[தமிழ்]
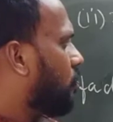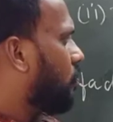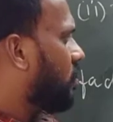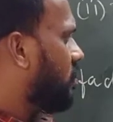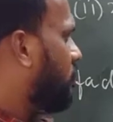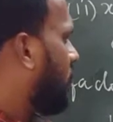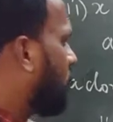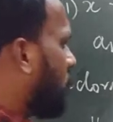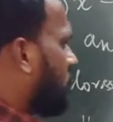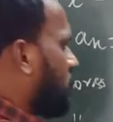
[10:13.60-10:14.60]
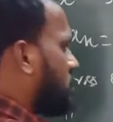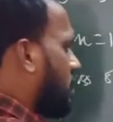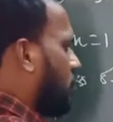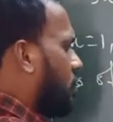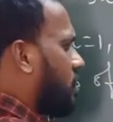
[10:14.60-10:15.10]
ஒன்று பை இதுக்கும்
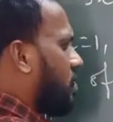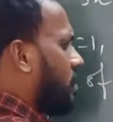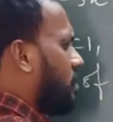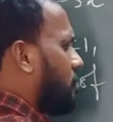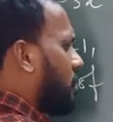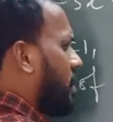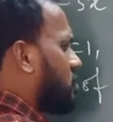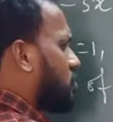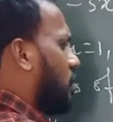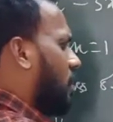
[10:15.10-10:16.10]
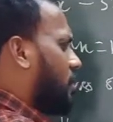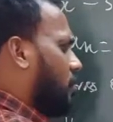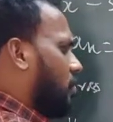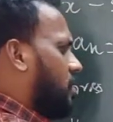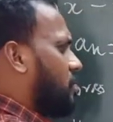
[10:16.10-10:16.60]
சார் ஒன்று மைனஸ் ஒன்
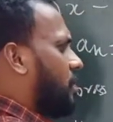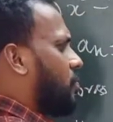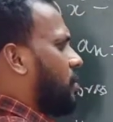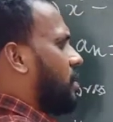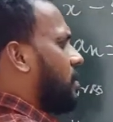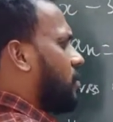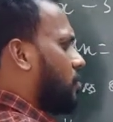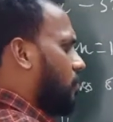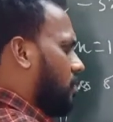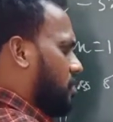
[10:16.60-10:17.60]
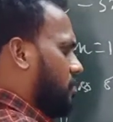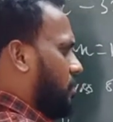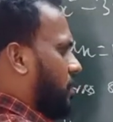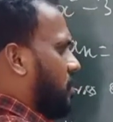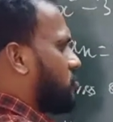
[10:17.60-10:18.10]
அப்புறம் ஒன்று பை ஒன்று ஒன்று பை
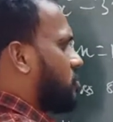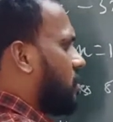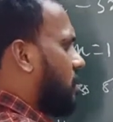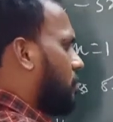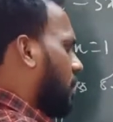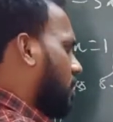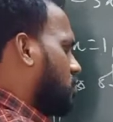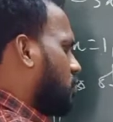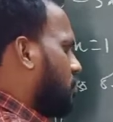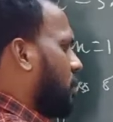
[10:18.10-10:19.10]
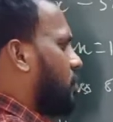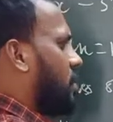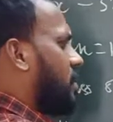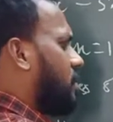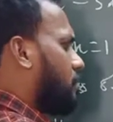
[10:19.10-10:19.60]
மைனஸ் ஒன் மைனஸ் ஒன் பை
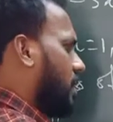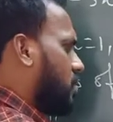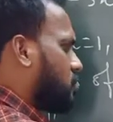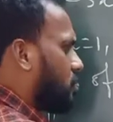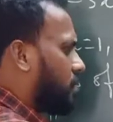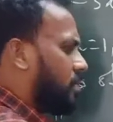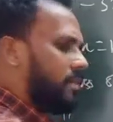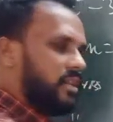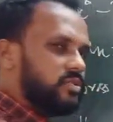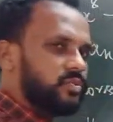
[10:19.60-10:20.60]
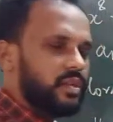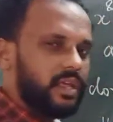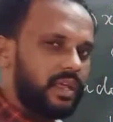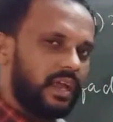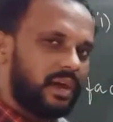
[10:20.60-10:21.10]
ஒன்று மைனஸ் ஒன் பை மைனஸ் ஒன்று
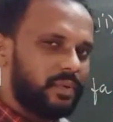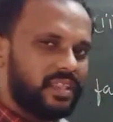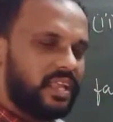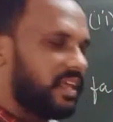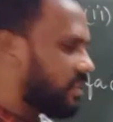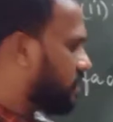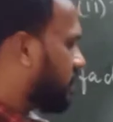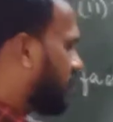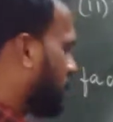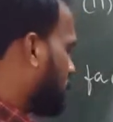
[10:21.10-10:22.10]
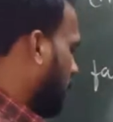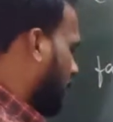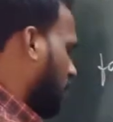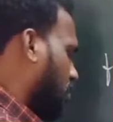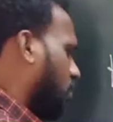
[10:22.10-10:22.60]
அப்படி இதில் எந்தெந்த டேம்ஸ்லாம்
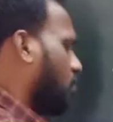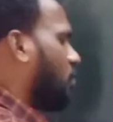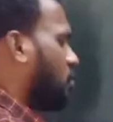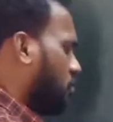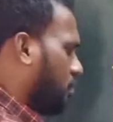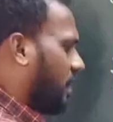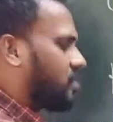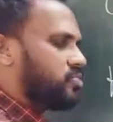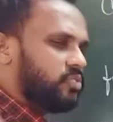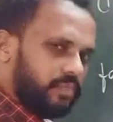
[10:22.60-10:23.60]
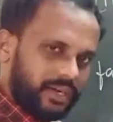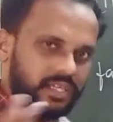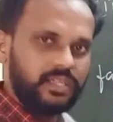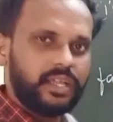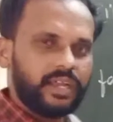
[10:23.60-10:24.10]
கிடைக்கும்னா ஒன்றும் மைனஸ் ஒன்றும்
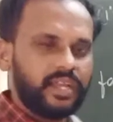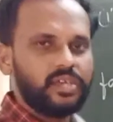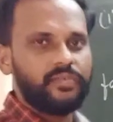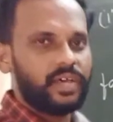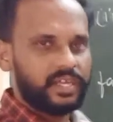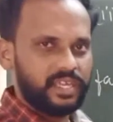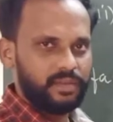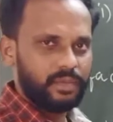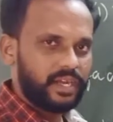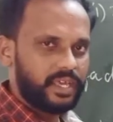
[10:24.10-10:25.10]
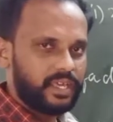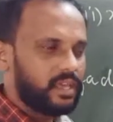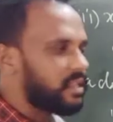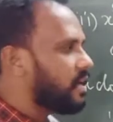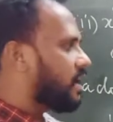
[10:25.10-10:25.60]
மட்டும்தான் கிடைக்கும் வேறு டேமே
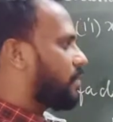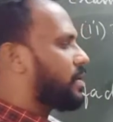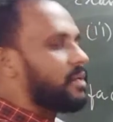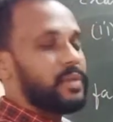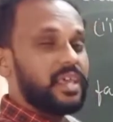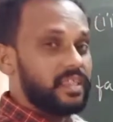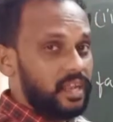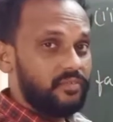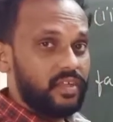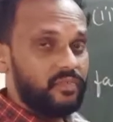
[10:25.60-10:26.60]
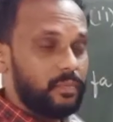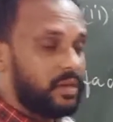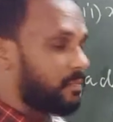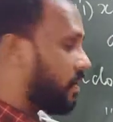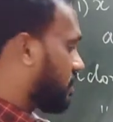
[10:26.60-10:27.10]
கிடைக்கும் அப்புறம் நம்ம எதெல்லாம் வெரிஃபை
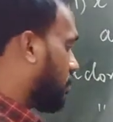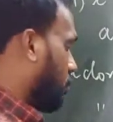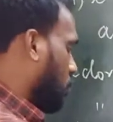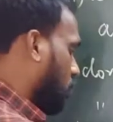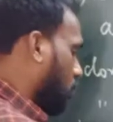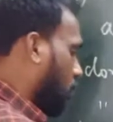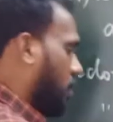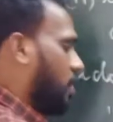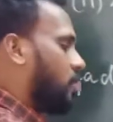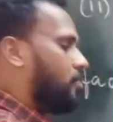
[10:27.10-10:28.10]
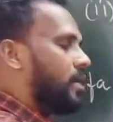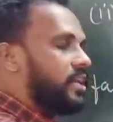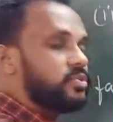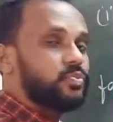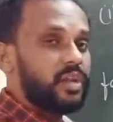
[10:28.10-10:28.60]
பண்ணி பார்த்தா போதும் ஒன்றையும்
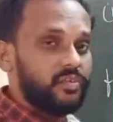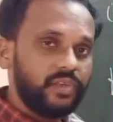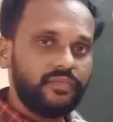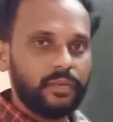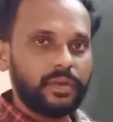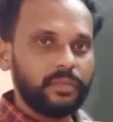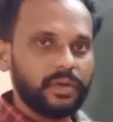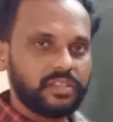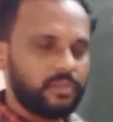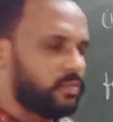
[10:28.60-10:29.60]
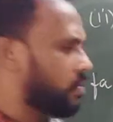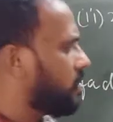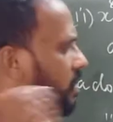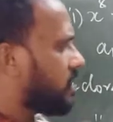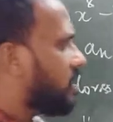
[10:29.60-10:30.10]
மைனஸ் ஒன்னையும் வெரிஃபை பண்ணி பார்த்தா போதும்
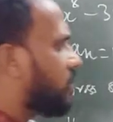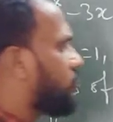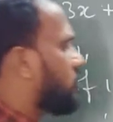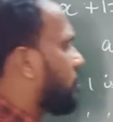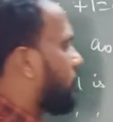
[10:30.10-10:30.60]
தர்ஃபோர் த